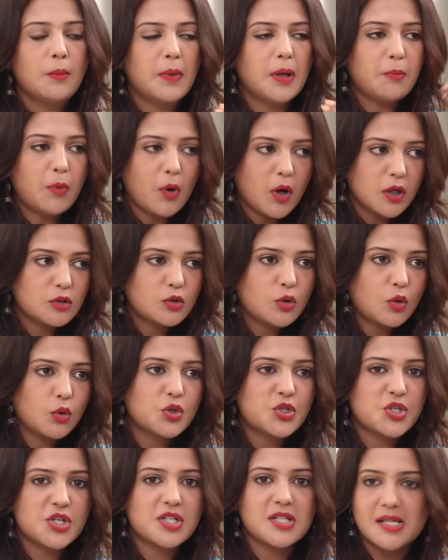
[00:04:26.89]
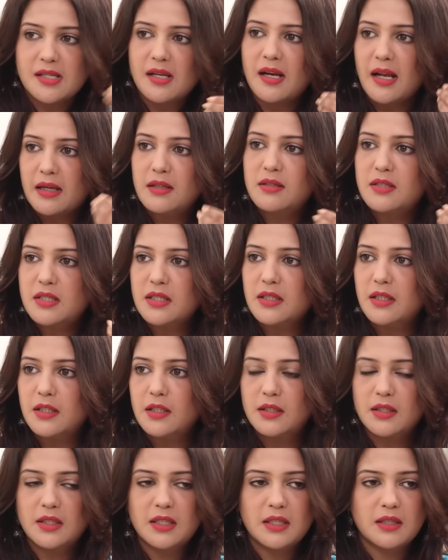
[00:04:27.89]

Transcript: मैं बहुत कोशिश एज एन एक्टर